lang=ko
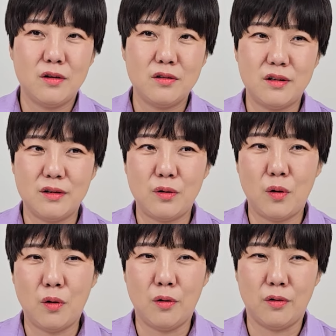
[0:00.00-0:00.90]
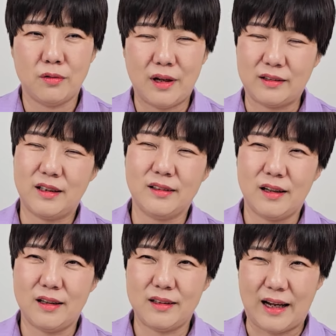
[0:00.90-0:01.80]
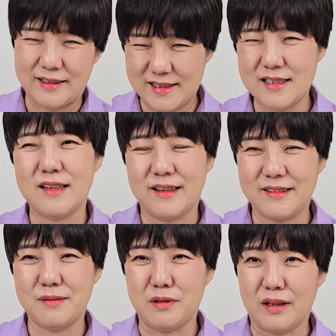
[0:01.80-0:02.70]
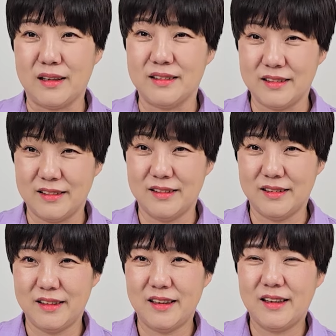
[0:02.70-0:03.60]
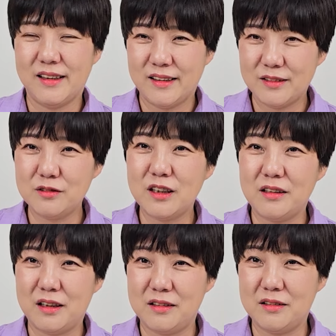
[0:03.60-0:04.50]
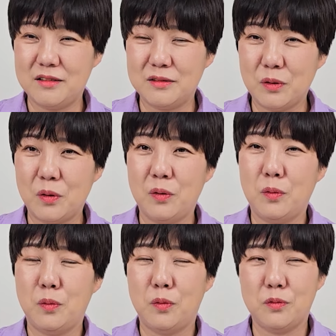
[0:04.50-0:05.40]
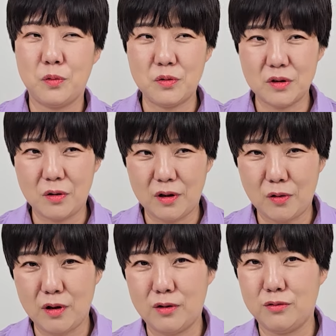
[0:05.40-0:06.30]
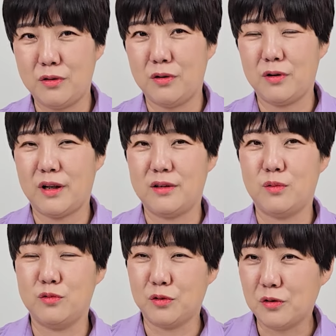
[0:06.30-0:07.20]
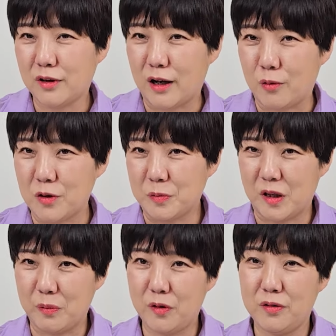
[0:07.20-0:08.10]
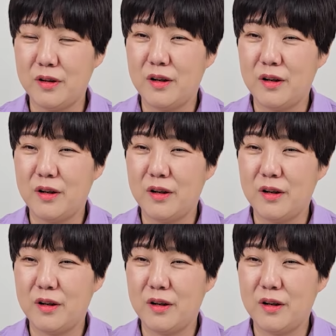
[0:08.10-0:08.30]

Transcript: 그래서 낙찰가가 낮진 않습니다. 늘 음. 투자자들도 토지거래 허가구역에서 물건을 갖고 싶다면